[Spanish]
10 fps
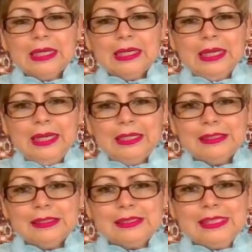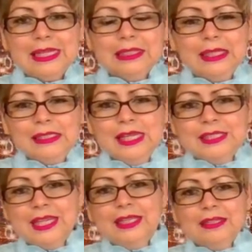Eh, cicatrices
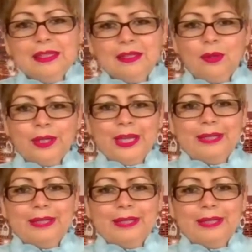llenas de gloria,